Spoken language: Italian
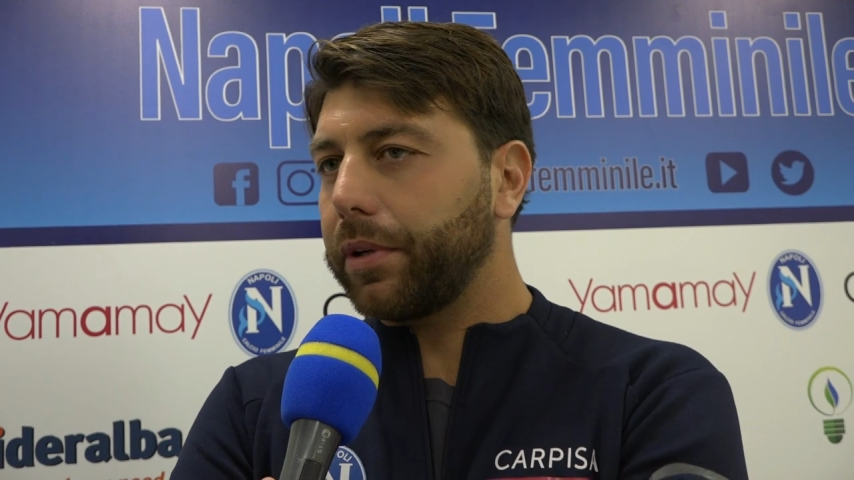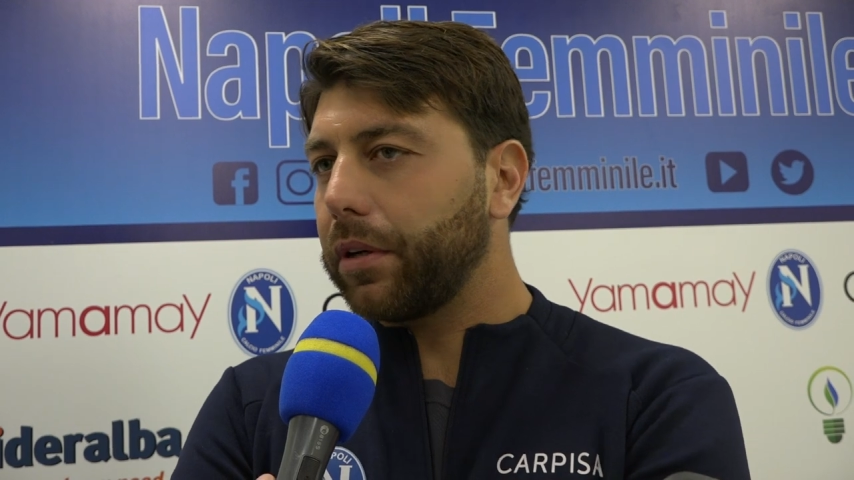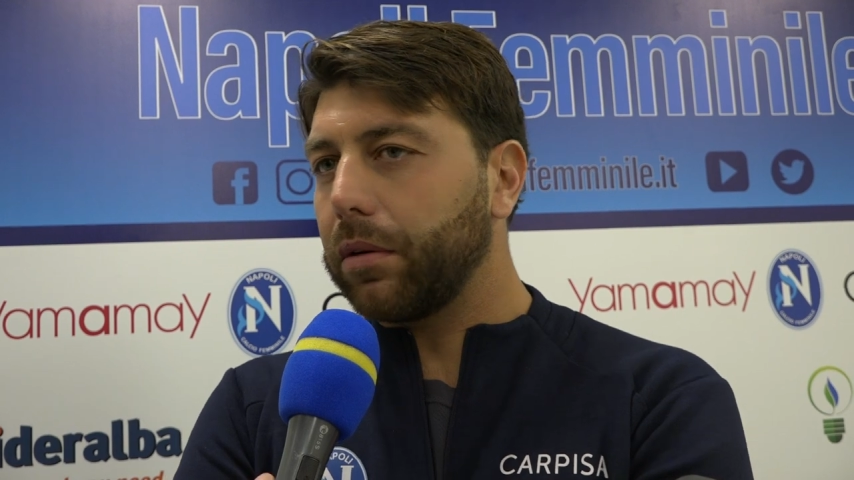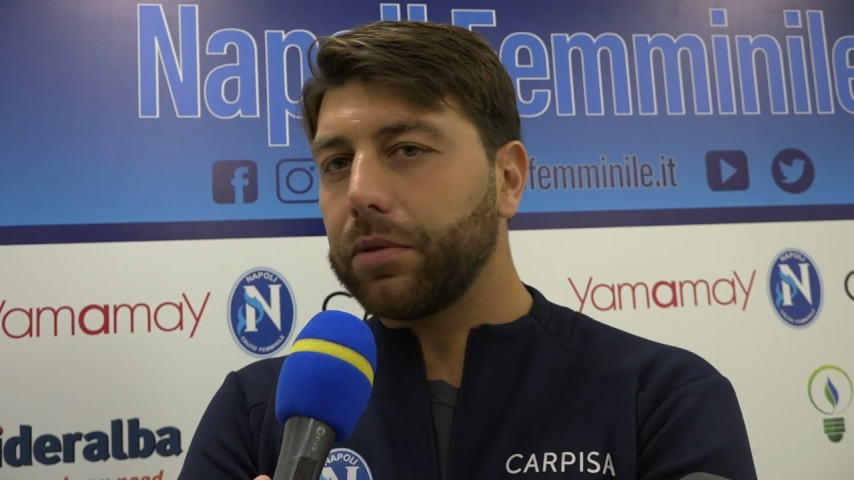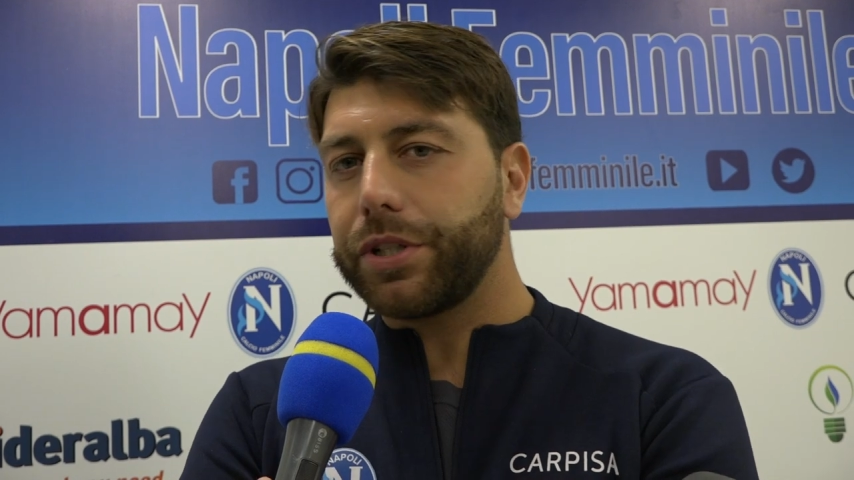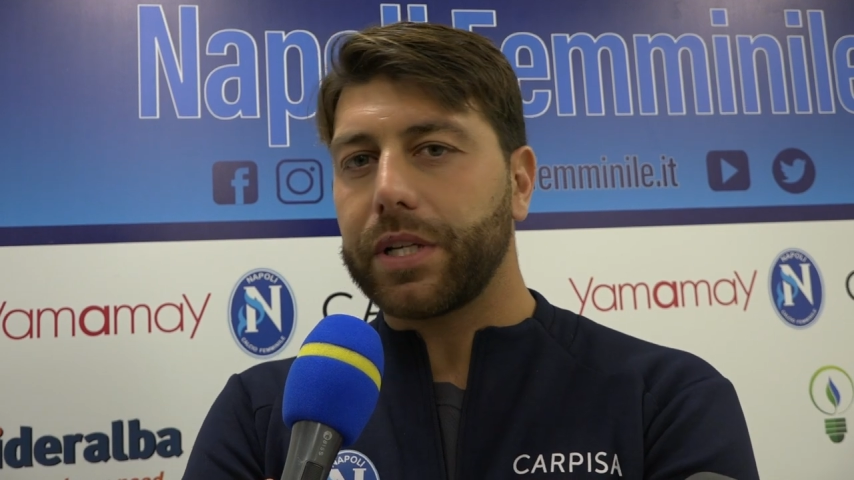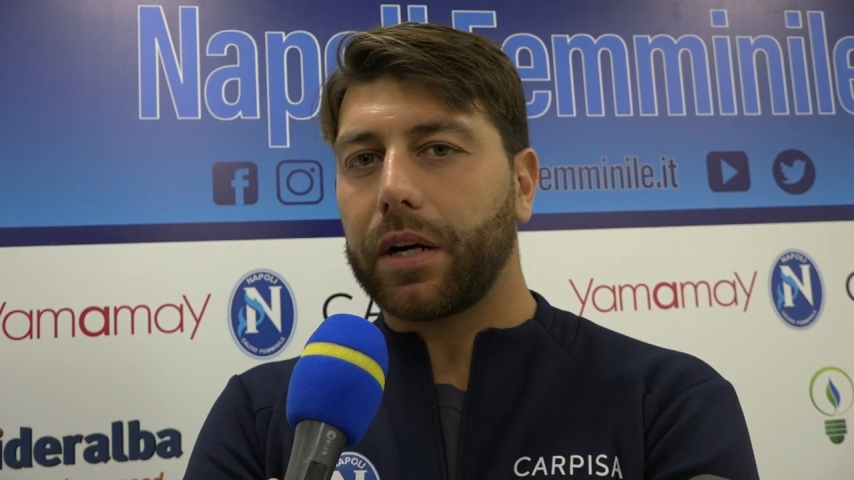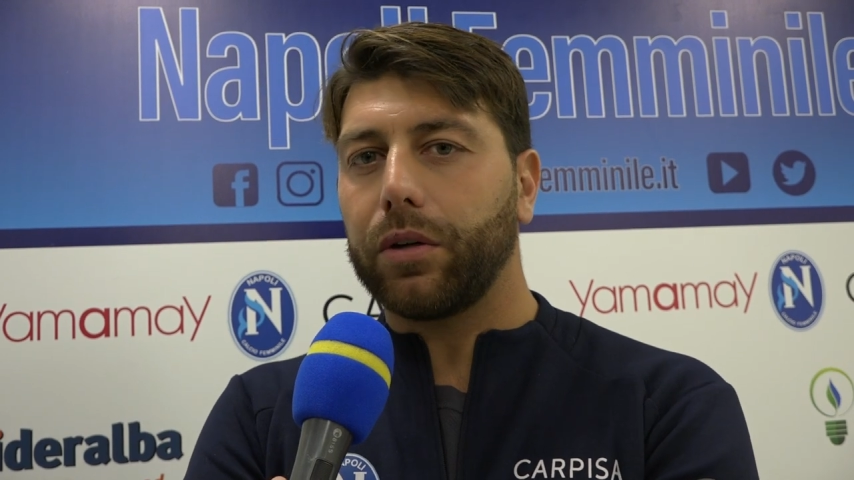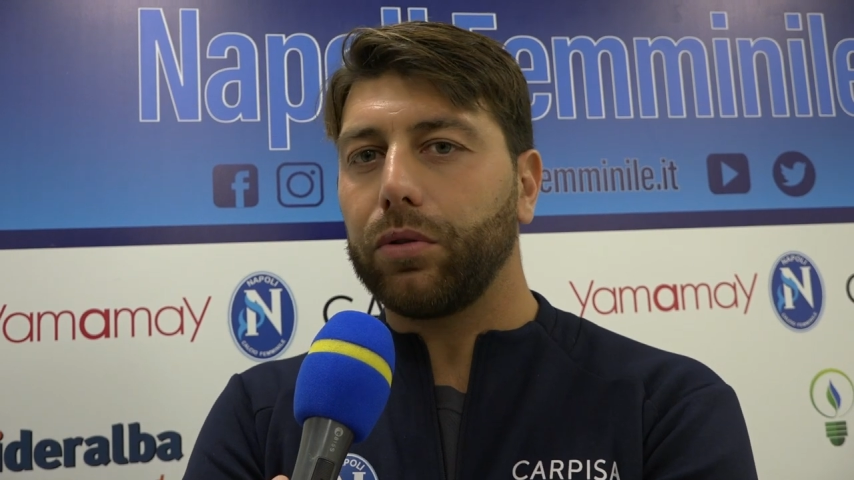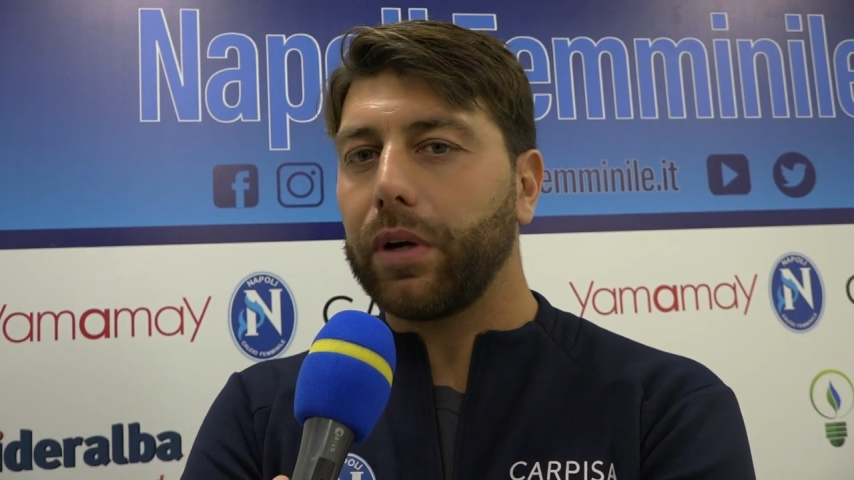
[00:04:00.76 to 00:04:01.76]
perché comunque ci
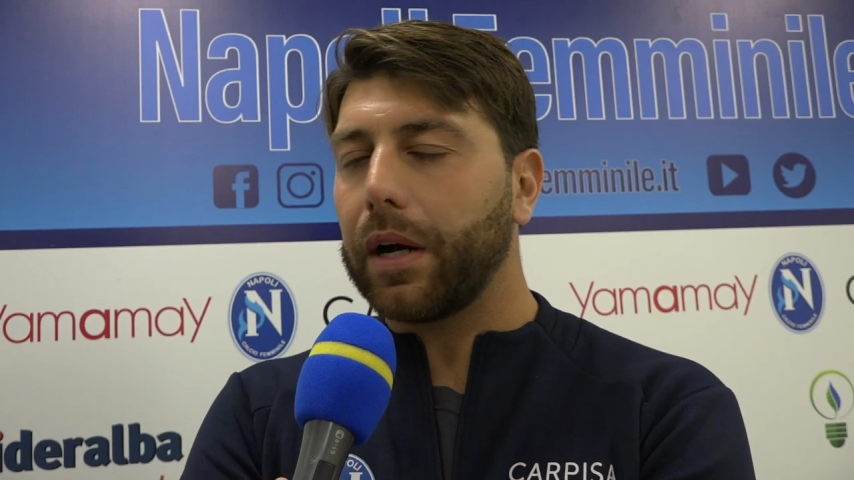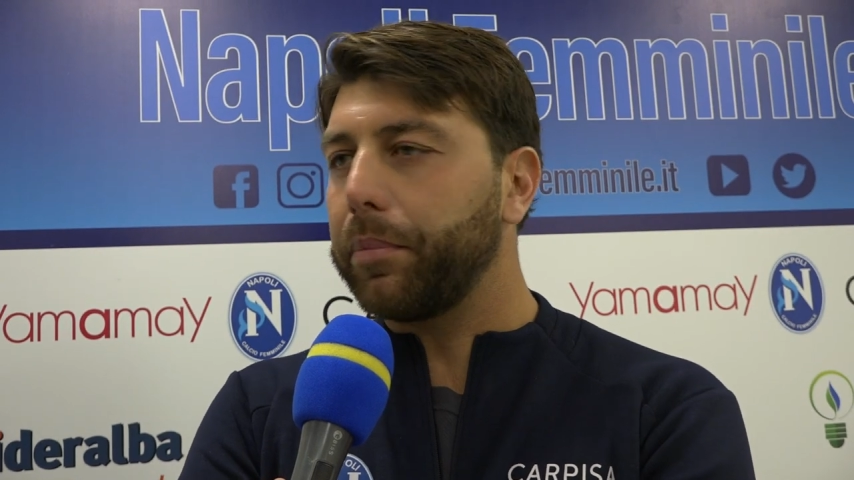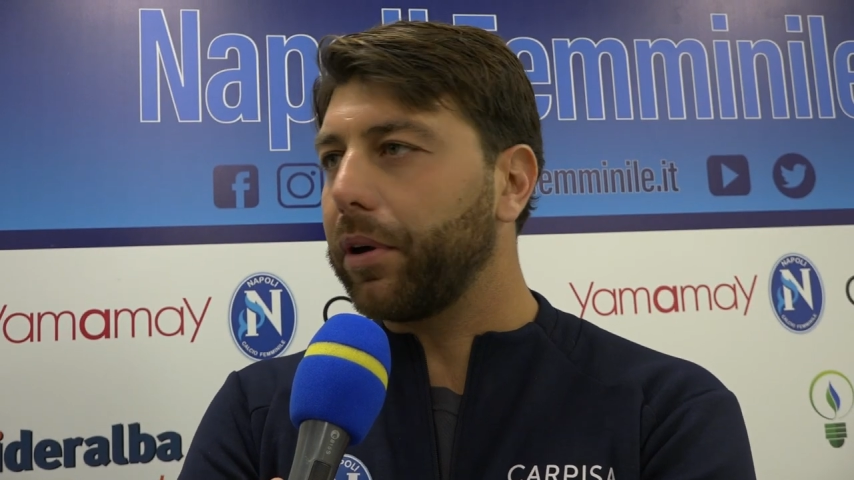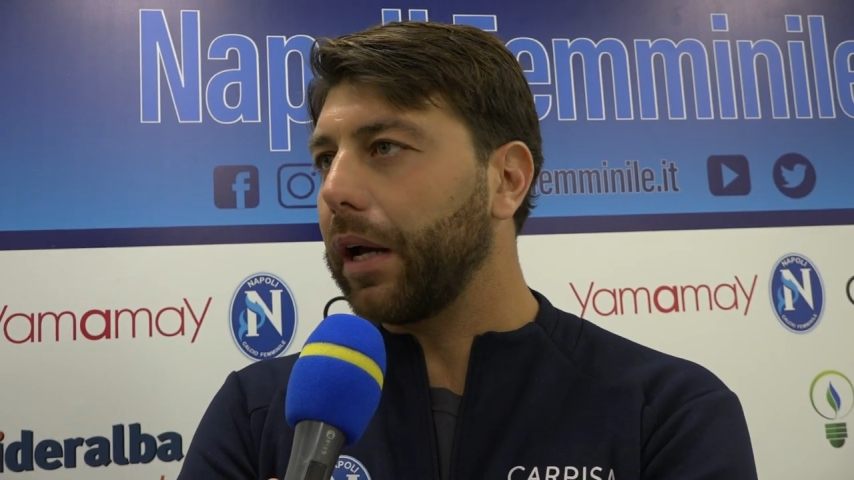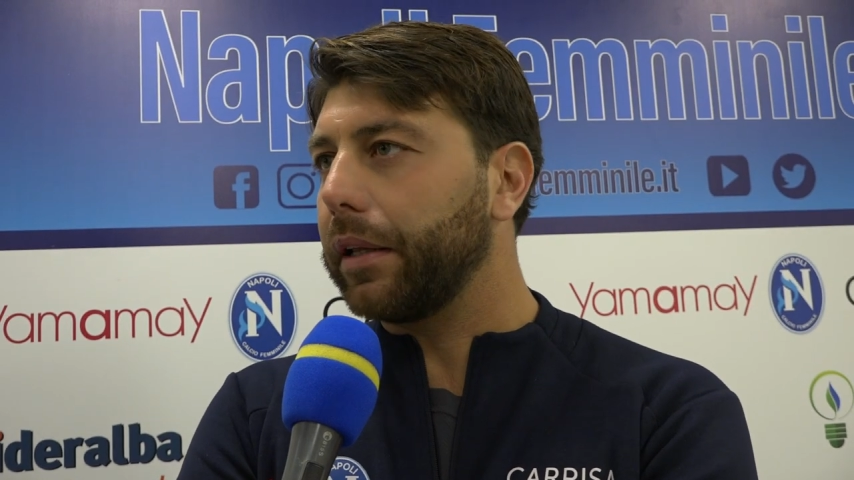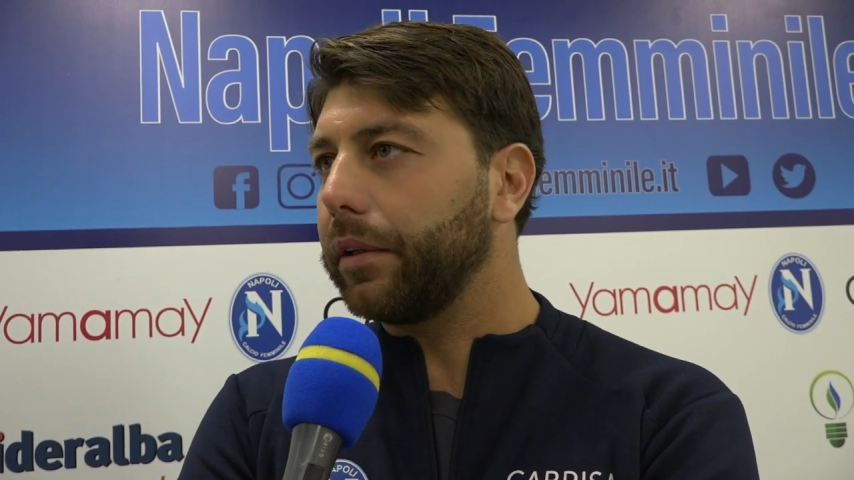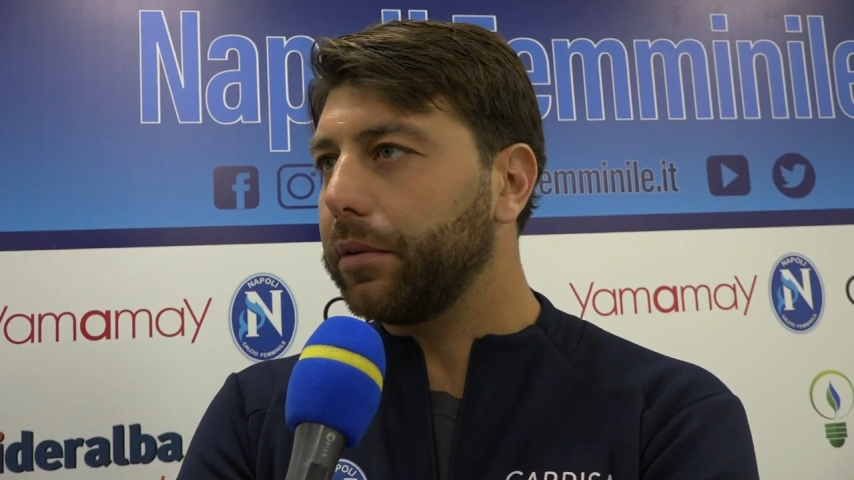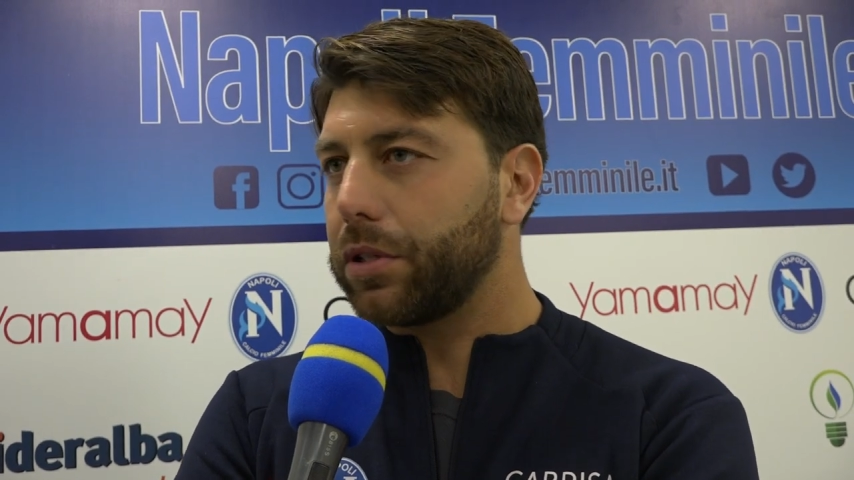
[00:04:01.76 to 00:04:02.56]
saranno due campionati,